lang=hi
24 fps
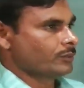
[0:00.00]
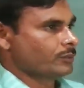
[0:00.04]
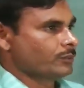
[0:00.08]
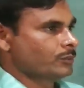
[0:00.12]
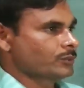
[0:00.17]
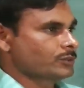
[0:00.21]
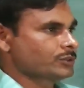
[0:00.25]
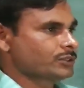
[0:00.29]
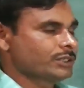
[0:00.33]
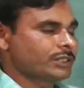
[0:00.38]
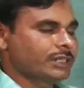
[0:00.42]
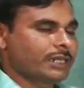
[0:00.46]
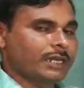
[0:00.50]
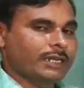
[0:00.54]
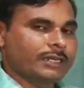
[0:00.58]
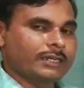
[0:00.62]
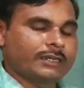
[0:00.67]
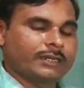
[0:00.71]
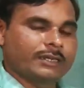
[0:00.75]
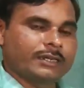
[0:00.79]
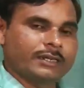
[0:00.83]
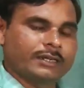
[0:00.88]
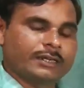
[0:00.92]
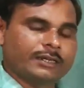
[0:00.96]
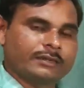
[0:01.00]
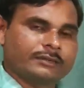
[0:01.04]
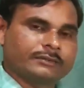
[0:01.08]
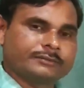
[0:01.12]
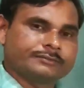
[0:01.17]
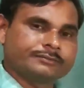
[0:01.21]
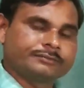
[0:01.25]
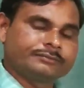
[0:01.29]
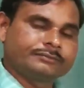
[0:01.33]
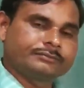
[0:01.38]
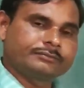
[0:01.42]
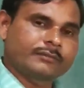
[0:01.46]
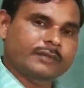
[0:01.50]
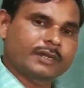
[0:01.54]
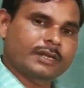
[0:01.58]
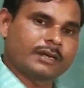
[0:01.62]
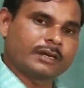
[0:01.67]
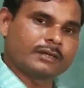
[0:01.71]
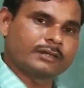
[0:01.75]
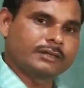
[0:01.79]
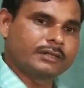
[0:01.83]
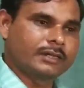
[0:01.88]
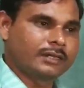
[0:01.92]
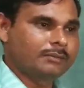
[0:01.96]
कोशिका के
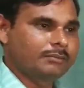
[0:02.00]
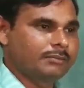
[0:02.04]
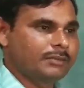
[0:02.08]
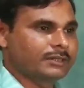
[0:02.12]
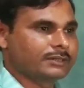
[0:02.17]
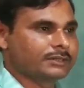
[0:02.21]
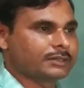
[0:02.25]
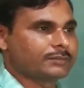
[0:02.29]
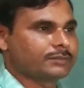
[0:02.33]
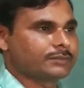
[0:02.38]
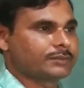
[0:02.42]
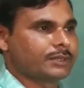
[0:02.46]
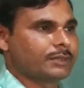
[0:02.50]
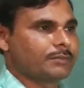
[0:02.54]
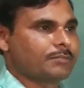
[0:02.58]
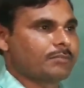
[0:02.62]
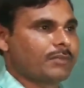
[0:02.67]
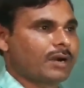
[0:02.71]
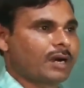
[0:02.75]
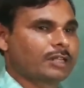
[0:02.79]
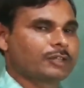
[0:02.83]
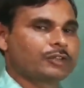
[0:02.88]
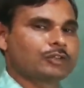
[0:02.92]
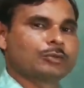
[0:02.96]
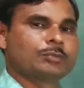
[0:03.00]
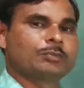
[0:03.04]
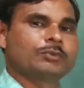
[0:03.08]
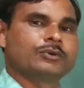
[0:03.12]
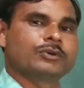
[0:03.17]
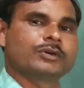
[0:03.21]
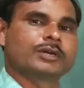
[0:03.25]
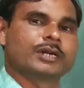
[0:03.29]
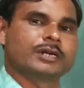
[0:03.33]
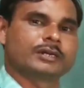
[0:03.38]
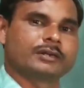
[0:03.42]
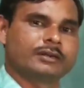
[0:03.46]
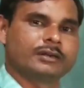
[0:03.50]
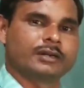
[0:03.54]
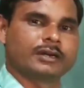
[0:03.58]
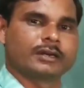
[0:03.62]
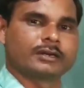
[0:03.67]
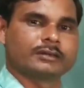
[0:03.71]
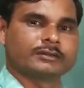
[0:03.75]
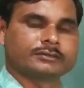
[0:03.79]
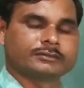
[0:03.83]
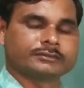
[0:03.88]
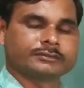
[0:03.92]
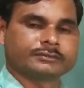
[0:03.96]
अध्ययन में सबसे महत्वपूर्ण घटना
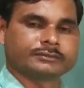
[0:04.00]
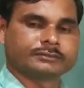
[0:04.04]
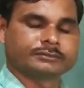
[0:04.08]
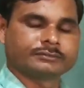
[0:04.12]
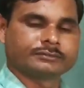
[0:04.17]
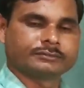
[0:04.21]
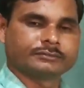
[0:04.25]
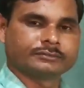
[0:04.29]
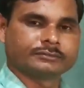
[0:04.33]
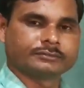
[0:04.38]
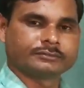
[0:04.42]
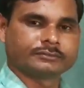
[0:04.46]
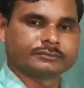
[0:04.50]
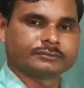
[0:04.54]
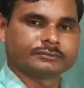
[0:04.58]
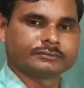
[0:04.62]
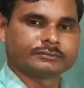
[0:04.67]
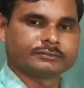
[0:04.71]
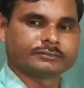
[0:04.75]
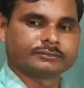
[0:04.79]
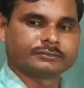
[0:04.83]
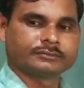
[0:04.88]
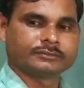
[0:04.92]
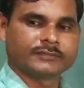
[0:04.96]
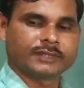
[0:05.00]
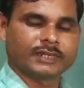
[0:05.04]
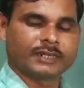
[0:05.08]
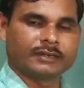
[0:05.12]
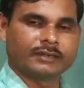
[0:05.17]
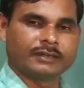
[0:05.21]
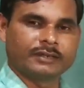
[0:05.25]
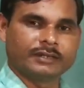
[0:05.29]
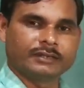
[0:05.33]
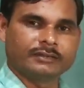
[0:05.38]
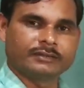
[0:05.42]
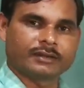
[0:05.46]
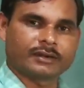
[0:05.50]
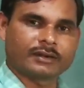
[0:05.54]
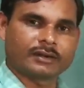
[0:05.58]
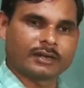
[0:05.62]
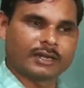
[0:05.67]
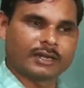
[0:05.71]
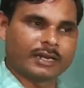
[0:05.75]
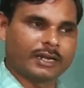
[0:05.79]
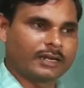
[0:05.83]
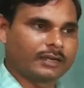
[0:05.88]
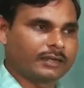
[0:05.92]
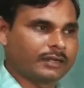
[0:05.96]

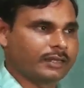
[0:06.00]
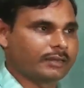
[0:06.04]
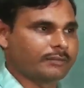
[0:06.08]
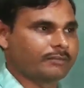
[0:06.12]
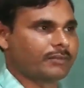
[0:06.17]
नीदरलैंड के